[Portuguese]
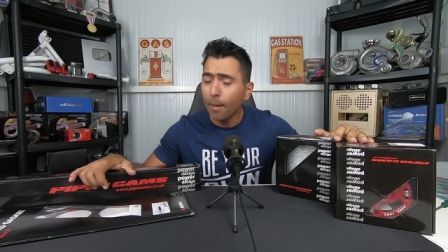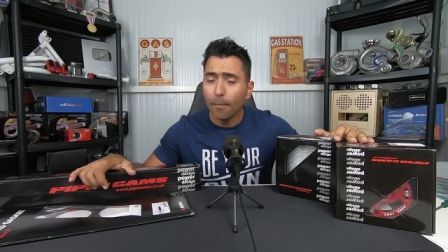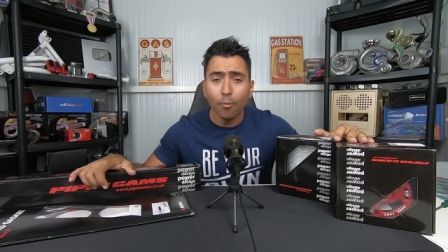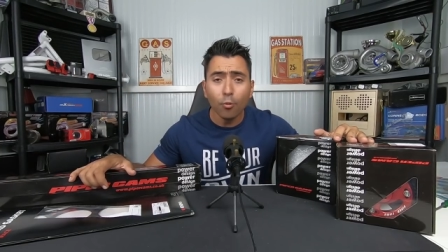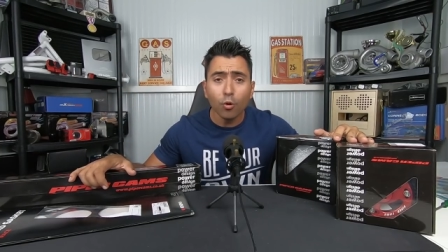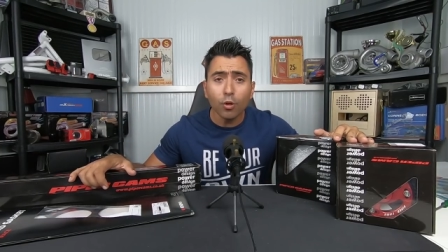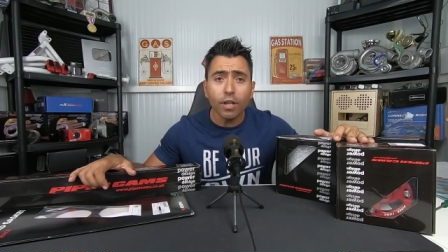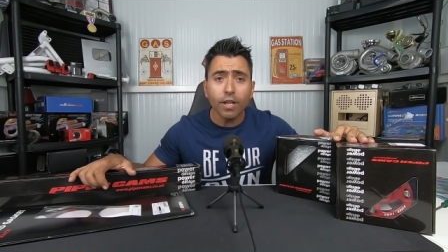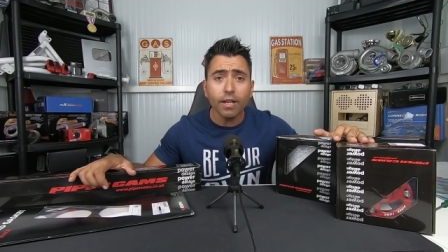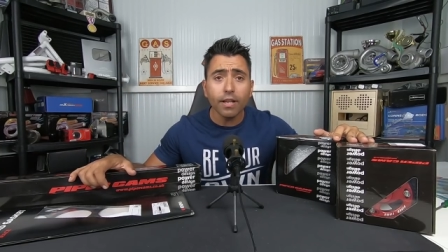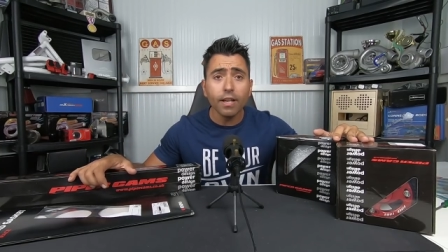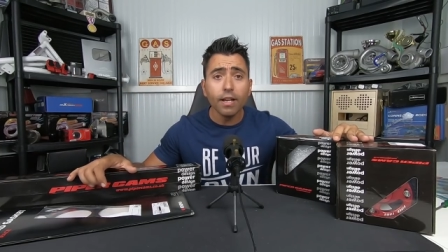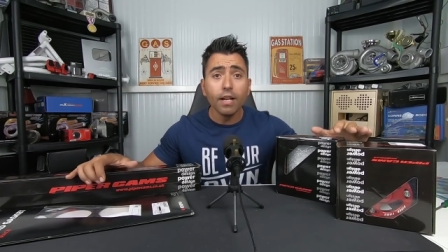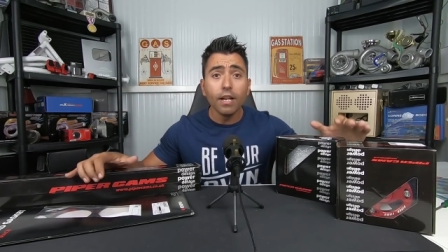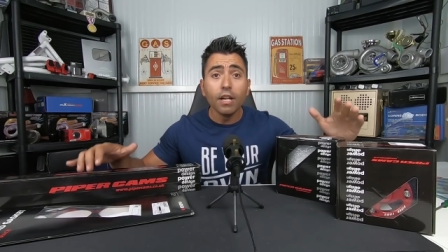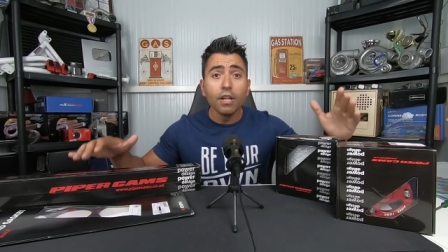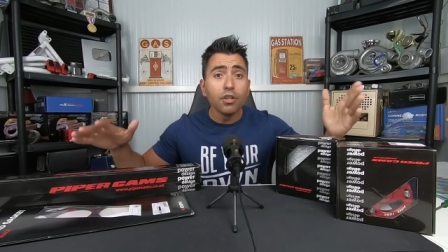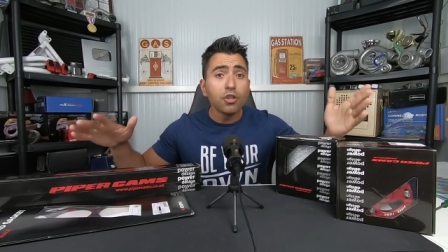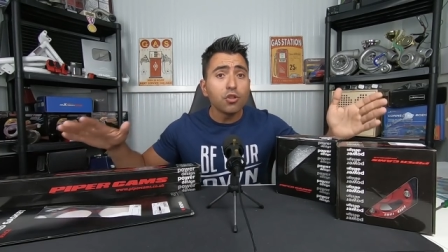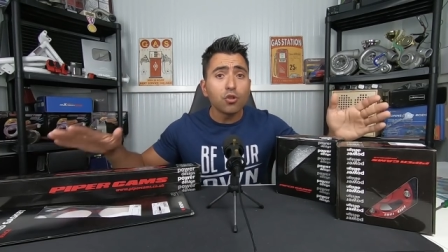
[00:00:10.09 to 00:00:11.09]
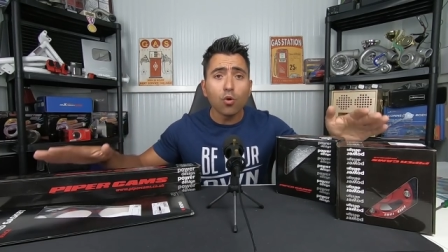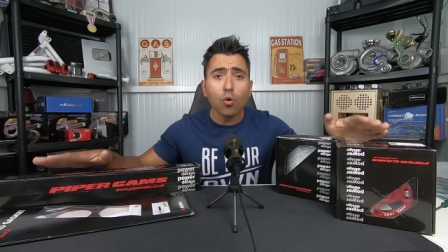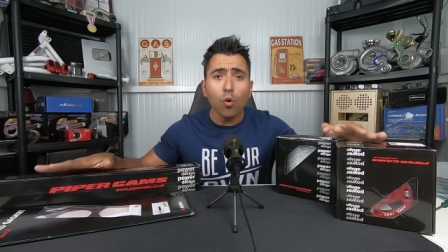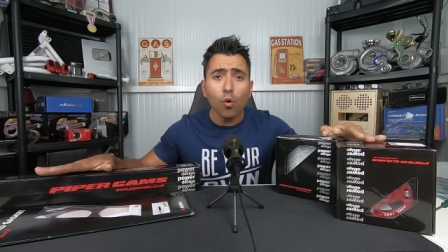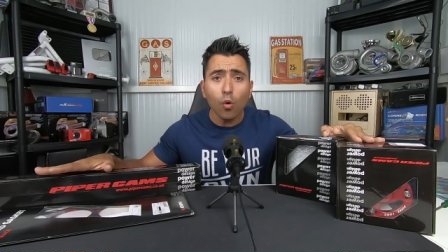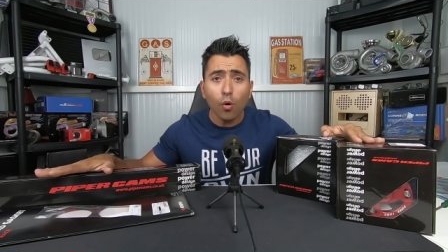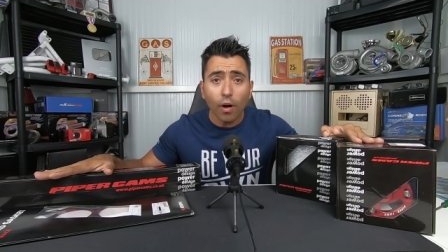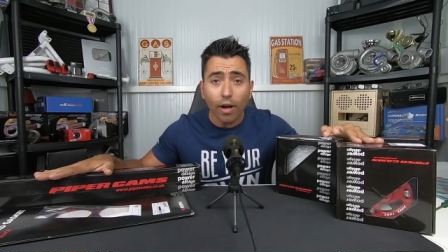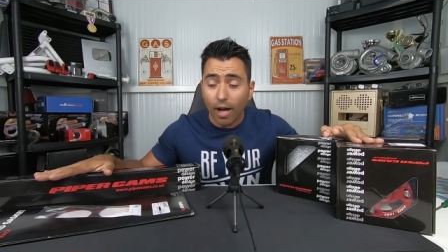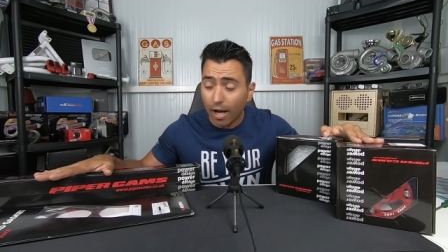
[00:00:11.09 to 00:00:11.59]
Porquê?
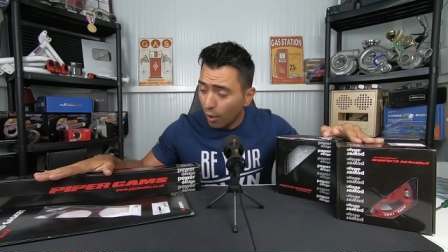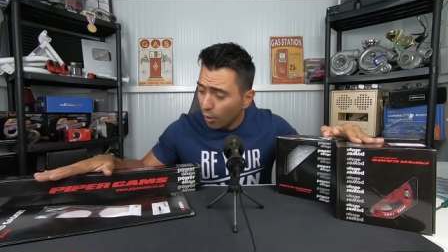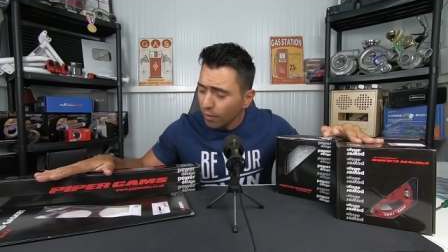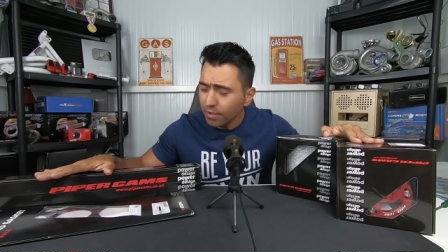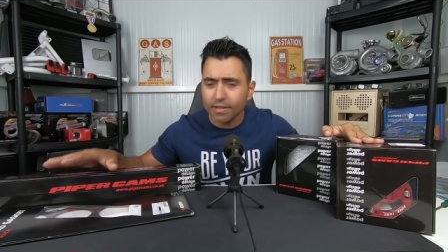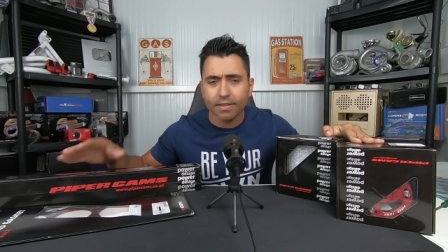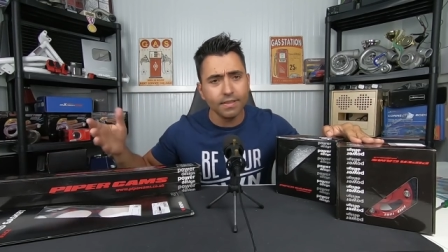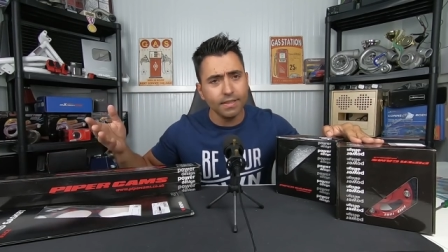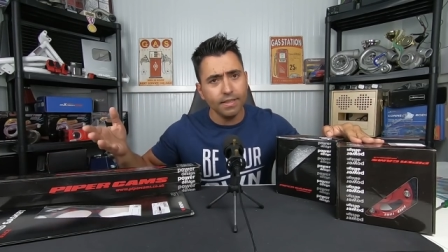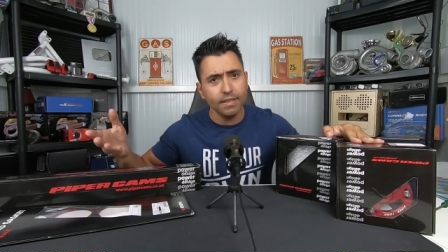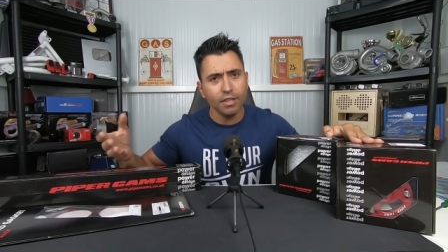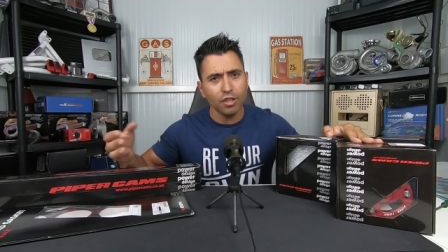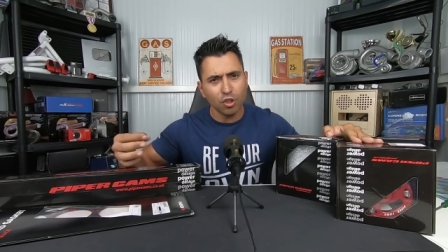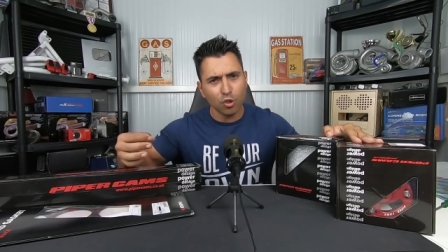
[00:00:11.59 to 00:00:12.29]
Chegou, agora sim,